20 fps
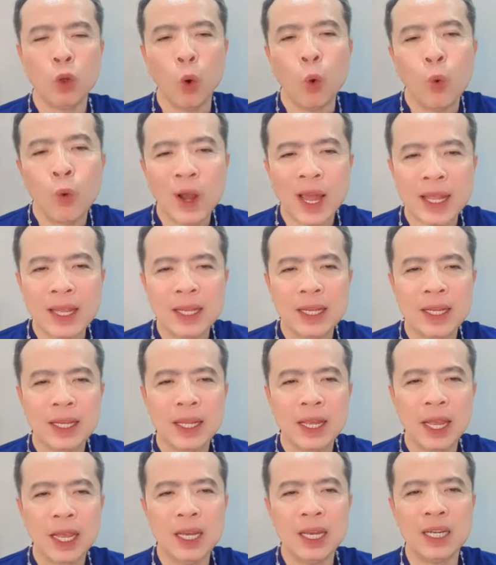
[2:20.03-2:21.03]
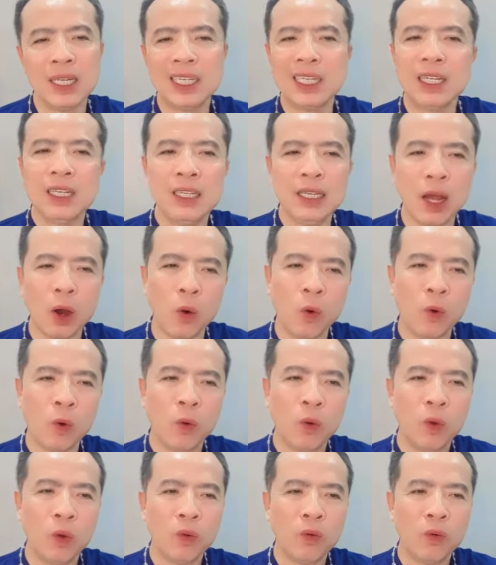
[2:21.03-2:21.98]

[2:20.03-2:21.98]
thủ lãnh hay người đứng đầu.